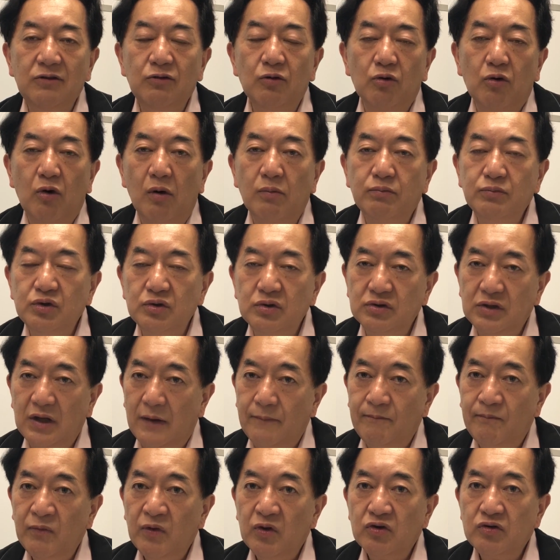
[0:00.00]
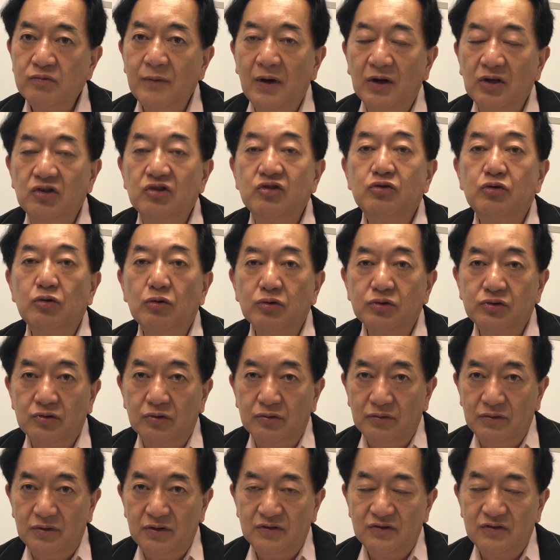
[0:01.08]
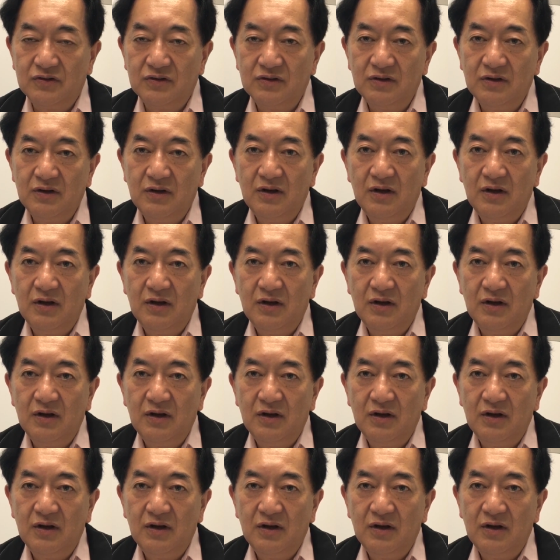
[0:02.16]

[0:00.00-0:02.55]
のコムーネつまり市町村です